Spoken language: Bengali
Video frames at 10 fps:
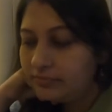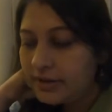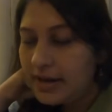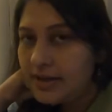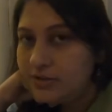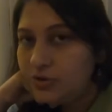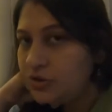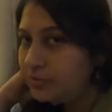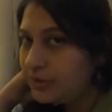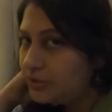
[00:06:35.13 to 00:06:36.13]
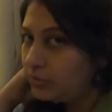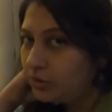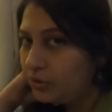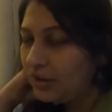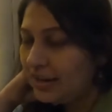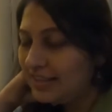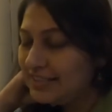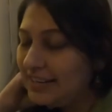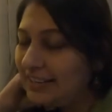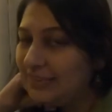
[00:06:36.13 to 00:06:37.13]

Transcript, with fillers: প্রায় চল্লিশ মিনিট মতো হয়ে গেছে